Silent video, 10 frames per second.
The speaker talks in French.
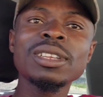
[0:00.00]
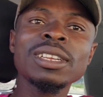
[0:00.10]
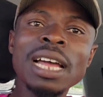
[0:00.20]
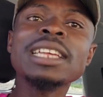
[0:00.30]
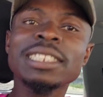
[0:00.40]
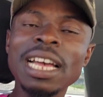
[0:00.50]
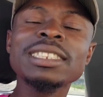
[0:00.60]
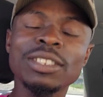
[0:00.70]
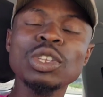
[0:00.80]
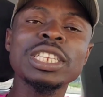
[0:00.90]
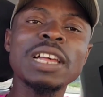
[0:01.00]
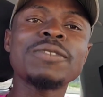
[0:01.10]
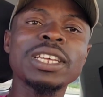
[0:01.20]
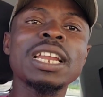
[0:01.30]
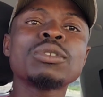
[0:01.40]
Quand, quand ce sont les
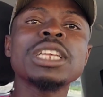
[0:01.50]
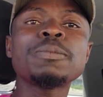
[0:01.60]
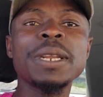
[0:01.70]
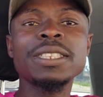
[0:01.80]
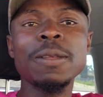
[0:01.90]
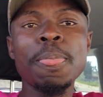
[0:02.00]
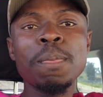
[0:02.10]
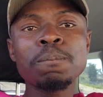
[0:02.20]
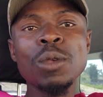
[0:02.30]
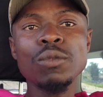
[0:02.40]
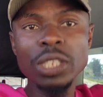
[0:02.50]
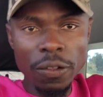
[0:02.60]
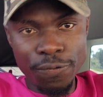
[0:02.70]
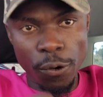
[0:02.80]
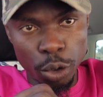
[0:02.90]
Africains là, vous êtes pressés. Vous êtes
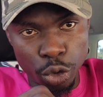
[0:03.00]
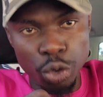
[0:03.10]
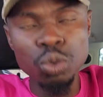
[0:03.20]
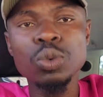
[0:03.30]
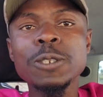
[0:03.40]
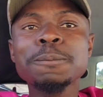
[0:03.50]
forts sur nous.